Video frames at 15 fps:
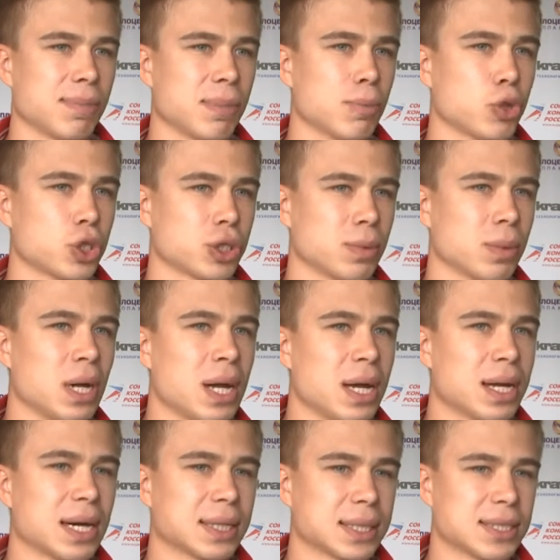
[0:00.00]
мы можем
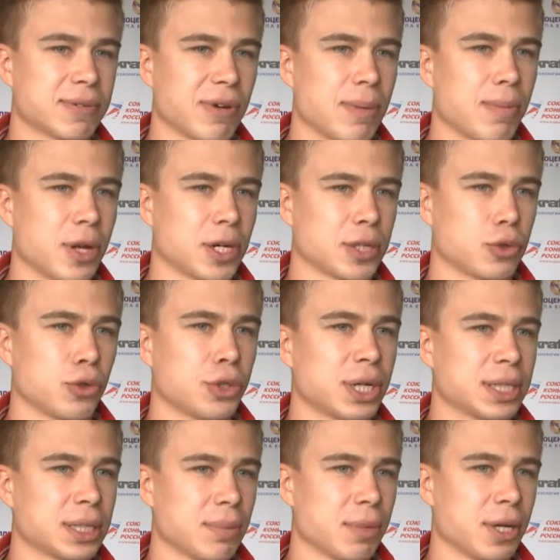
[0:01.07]
как-то своими
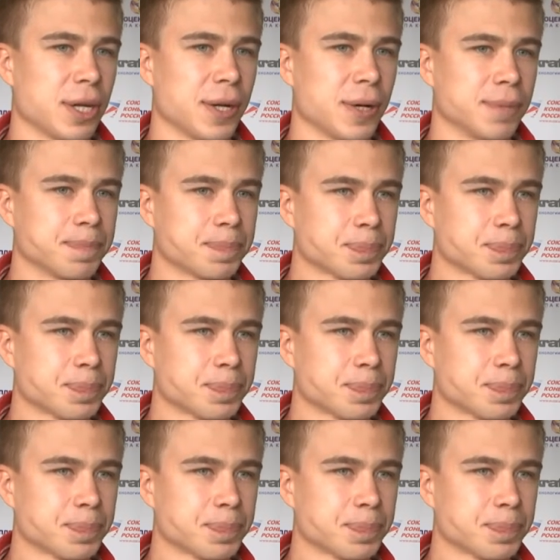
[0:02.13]
результатами